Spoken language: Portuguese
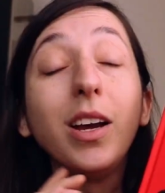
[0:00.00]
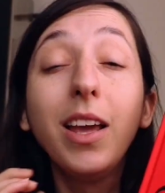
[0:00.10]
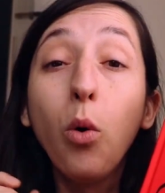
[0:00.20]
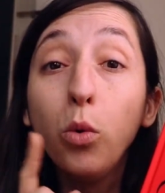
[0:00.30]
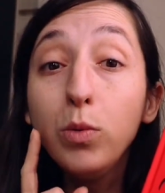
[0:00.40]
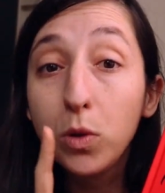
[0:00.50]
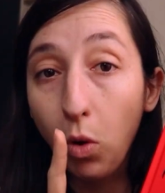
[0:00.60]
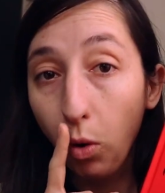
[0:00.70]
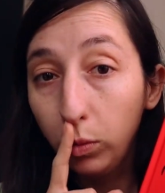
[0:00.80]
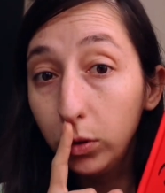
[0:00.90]
Só que alguns
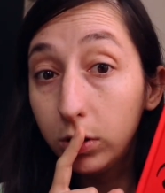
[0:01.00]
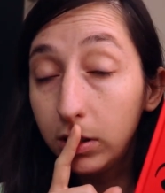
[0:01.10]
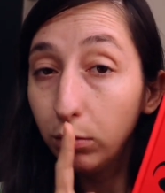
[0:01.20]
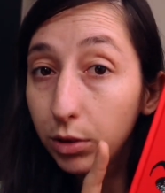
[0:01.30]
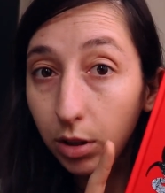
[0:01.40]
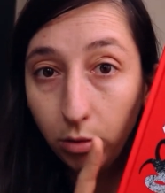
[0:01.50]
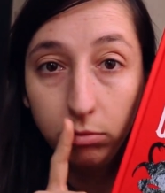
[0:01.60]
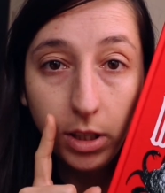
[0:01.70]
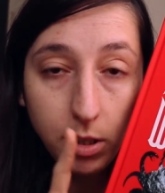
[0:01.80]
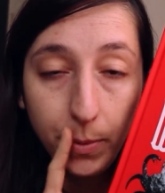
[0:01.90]
contos não
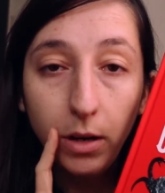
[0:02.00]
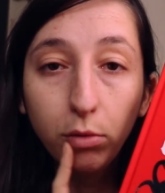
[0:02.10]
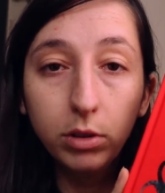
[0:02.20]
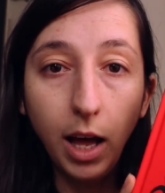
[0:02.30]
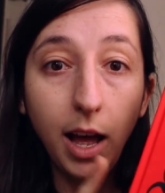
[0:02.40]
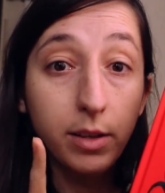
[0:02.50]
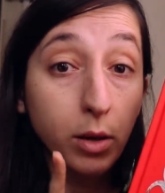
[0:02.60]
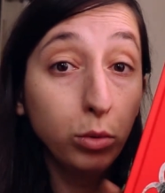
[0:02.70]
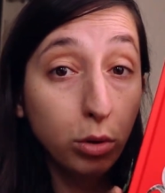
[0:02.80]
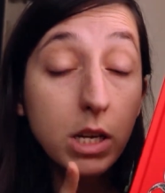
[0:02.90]
são desse período, tá? As
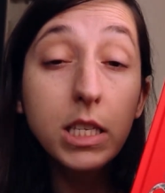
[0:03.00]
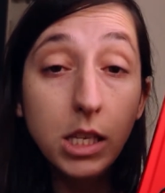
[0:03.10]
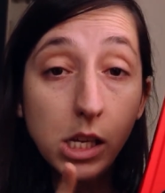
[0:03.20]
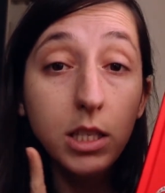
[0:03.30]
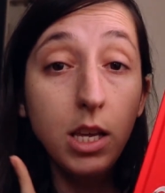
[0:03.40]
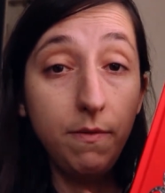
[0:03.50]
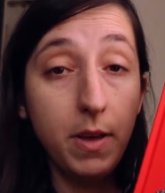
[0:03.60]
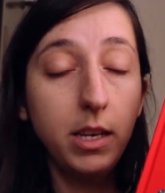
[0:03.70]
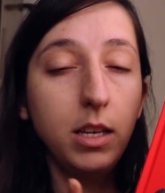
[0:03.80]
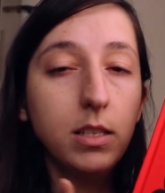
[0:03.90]
autoras sim se
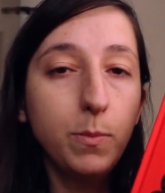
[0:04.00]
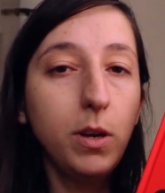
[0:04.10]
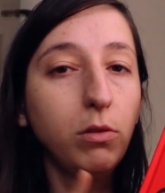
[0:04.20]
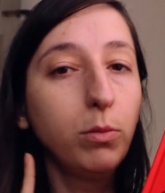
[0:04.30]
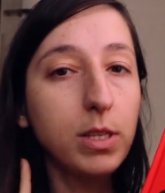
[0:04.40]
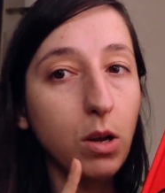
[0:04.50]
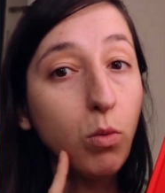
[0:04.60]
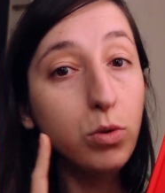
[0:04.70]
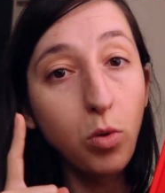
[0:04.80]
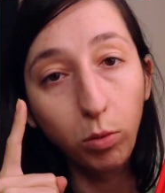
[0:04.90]
referem a esse período, mas
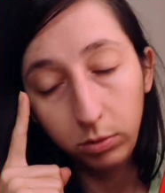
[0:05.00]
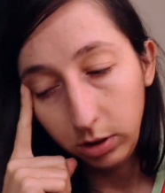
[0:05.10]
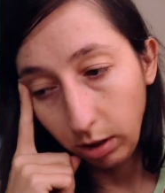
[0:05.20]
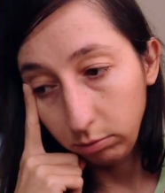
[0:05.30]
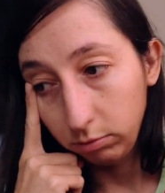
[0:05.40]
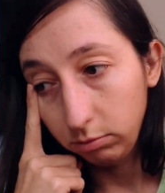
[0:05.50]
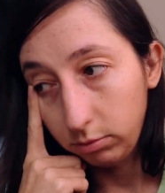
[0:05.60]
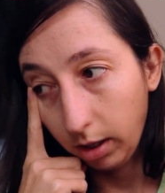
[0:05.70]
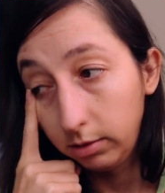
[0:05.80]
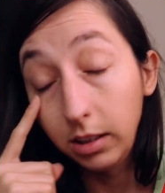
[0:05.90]
alguns contos não.
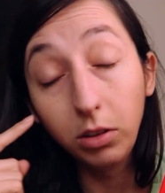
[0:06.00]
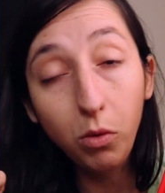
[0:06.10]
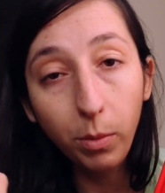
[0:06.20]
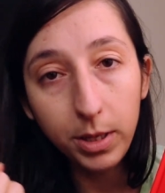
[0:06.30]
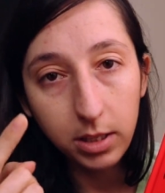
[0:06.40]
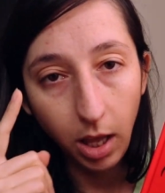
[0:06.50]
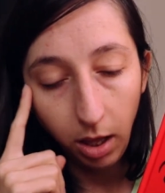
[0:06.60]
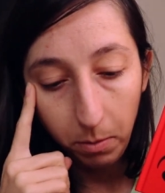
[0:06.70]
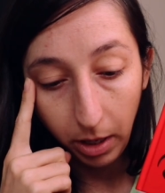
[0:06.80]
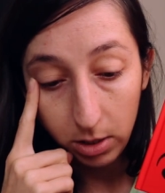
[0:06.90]
Tá? Ainda não
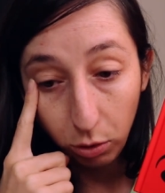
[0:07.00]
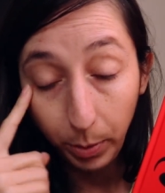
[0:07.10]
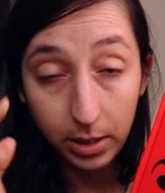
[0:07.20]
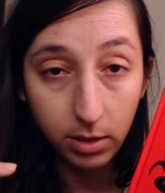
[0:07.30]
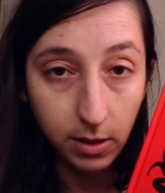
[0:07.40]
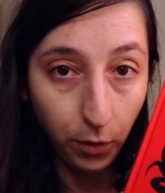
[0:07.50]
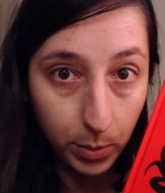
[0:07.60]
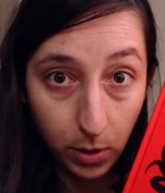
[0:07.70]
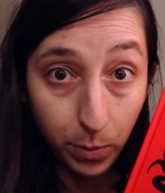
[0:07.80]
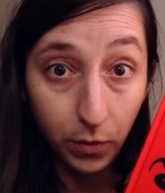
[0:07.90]
comecei, mas eu tô passando essa
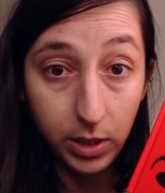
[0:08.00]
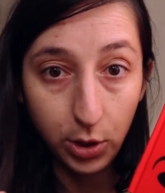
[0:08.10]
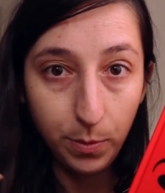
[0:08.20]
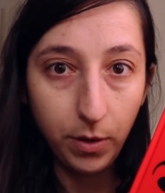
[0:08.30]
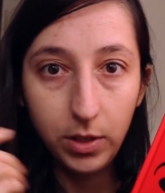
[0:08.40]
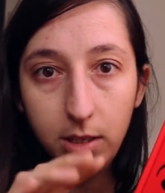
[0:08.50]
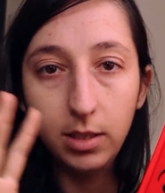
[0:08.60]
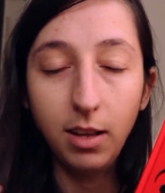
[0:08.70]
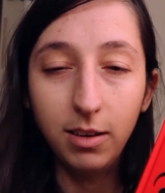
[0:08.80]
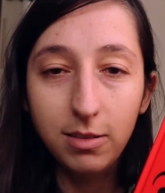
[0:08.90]
informação para vocês, já para vocês
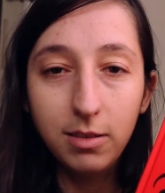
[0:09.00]
estarem